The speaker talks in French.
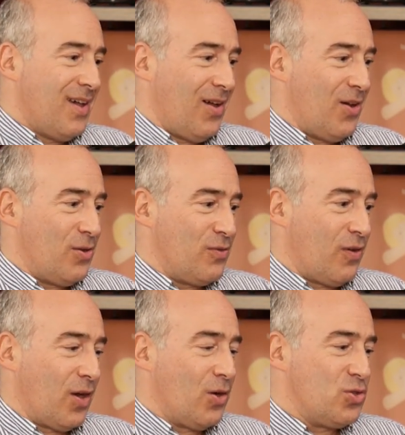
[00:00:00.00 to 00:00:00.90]
euh, une
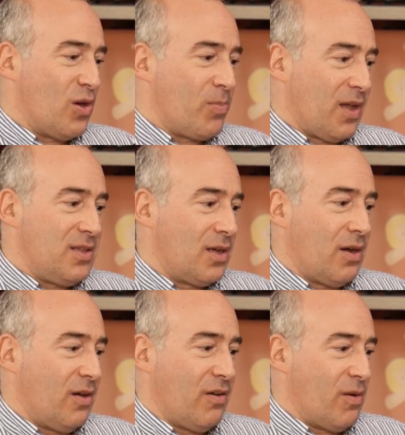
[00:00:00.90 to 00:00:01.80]
fois rendu en pratique,
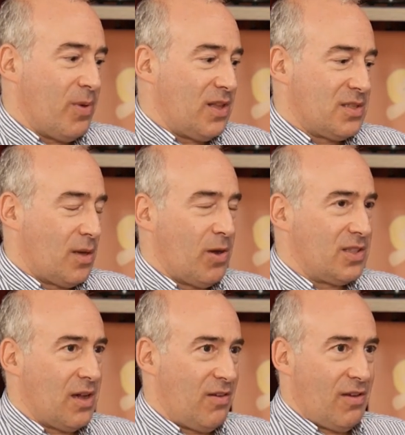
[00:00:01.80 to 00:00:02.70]
on ne va pas nécessairement
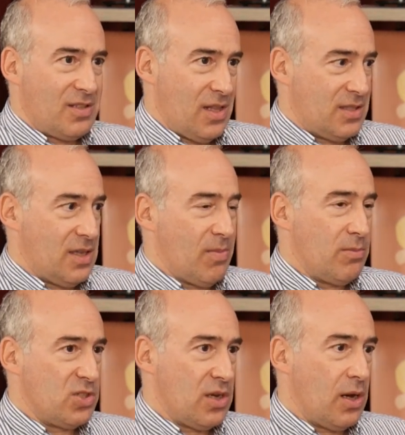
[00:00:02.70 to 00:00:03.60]
travailler avec ces
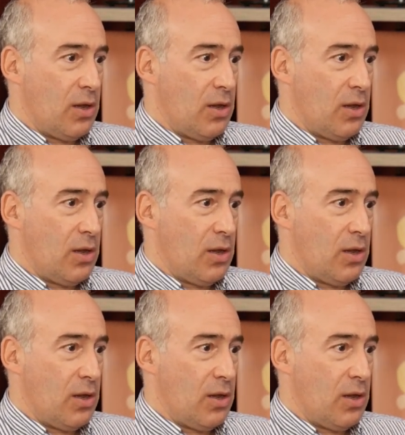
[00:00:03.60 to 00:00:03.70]
mêmes gens,